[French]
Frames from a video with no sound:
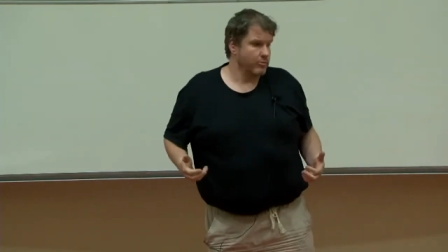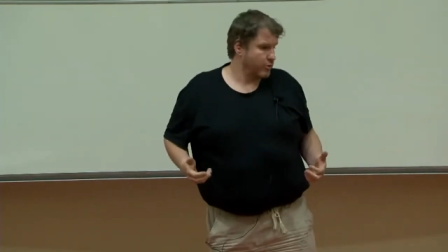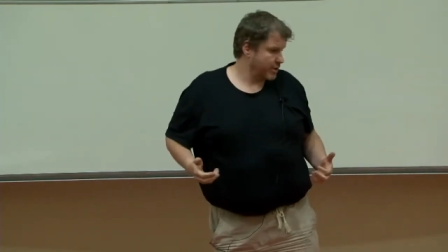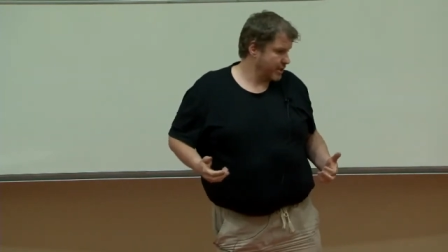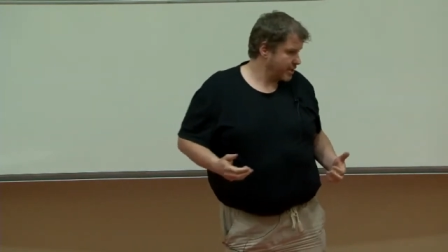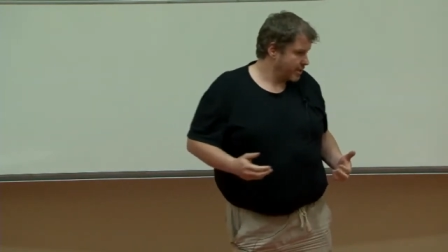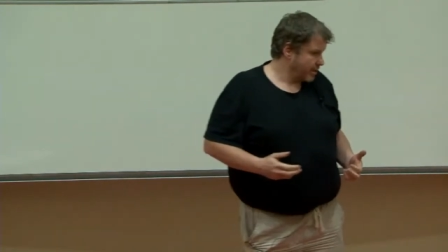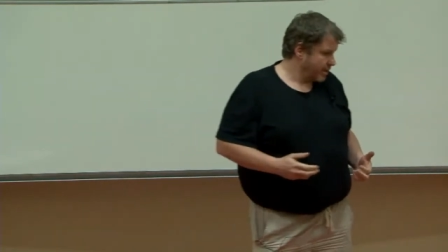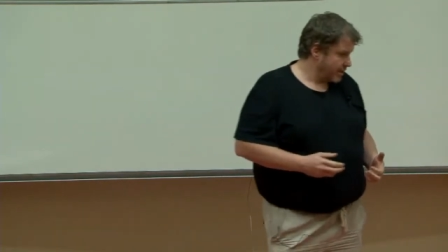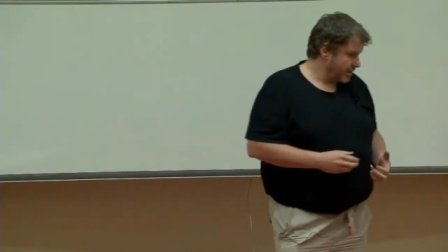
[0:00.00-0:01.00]
Ok
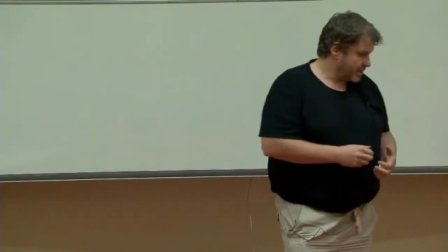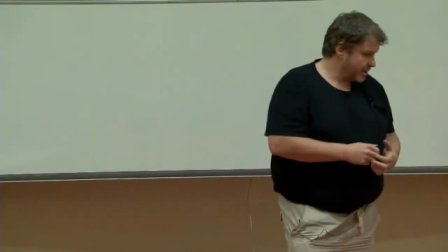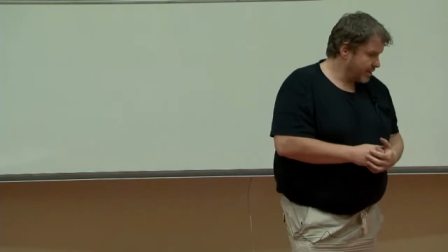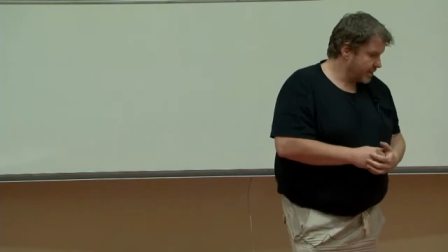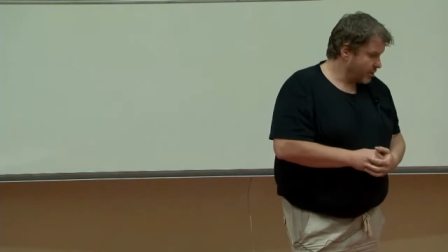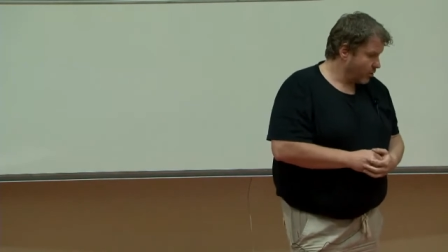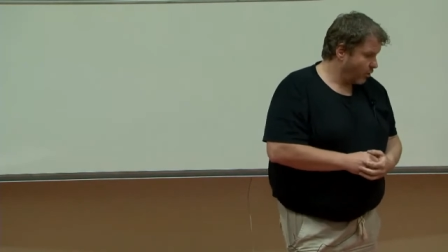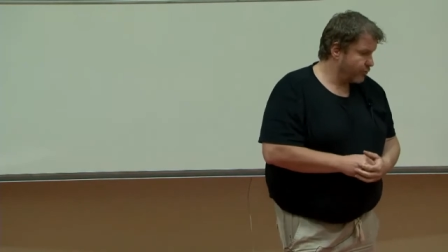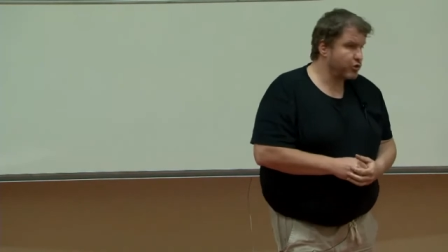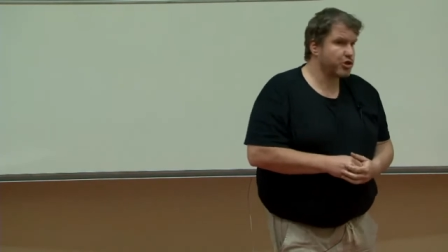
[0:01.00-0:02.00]
Ici,
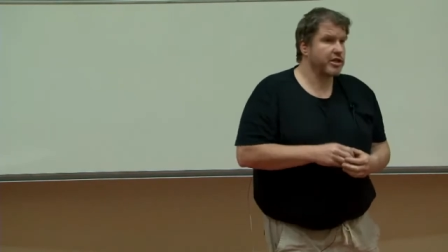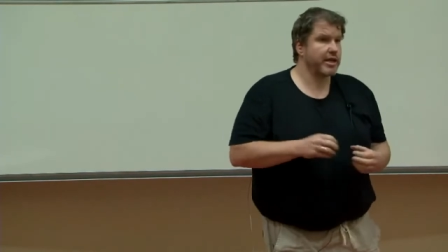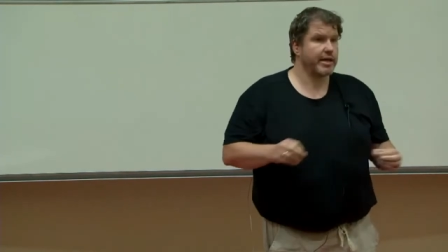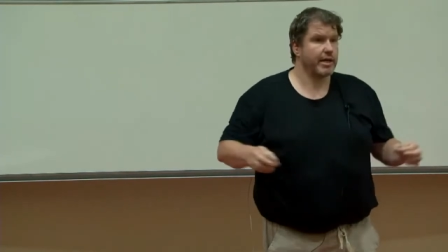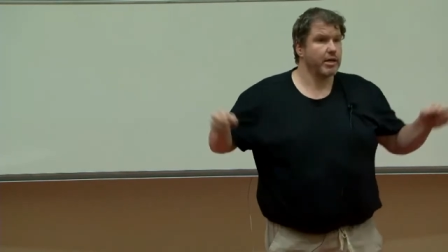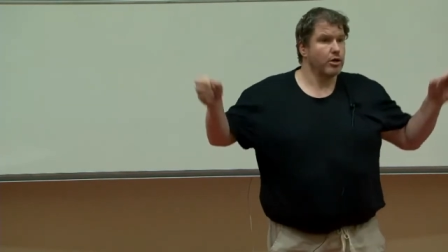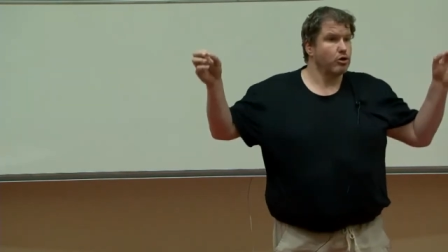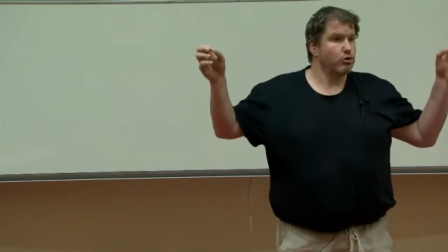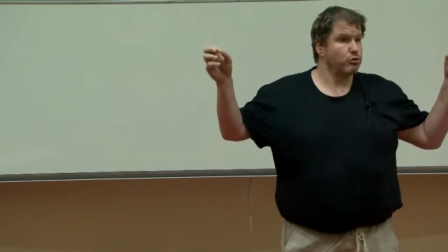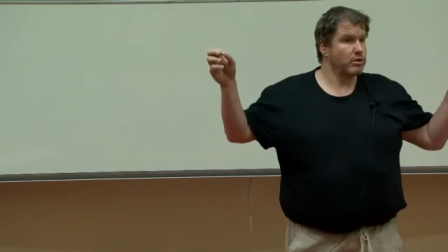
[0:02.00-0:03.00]
on veut générer
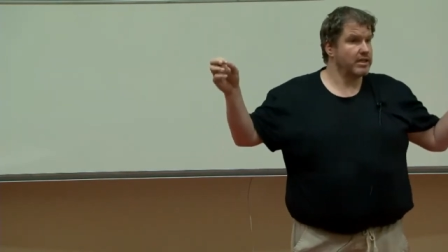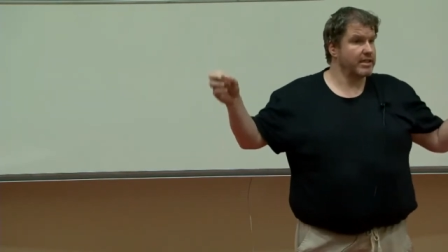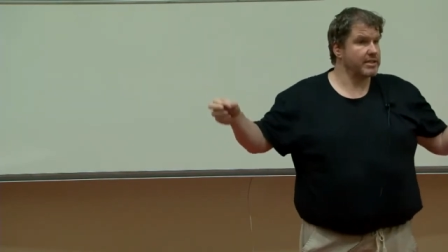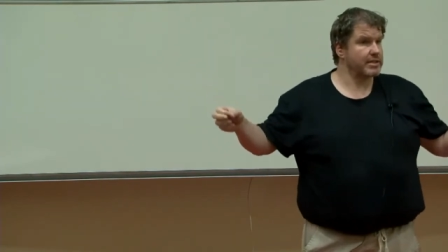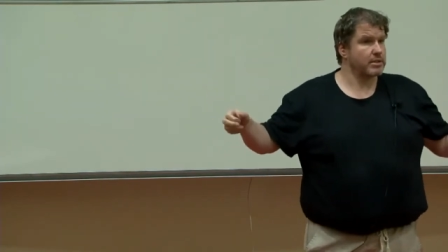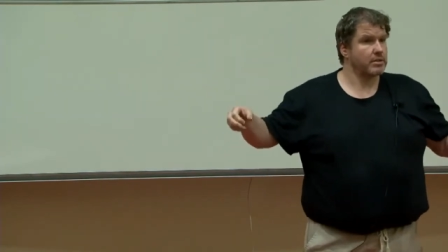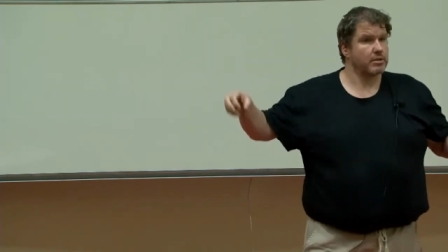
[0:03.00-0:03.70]
une liste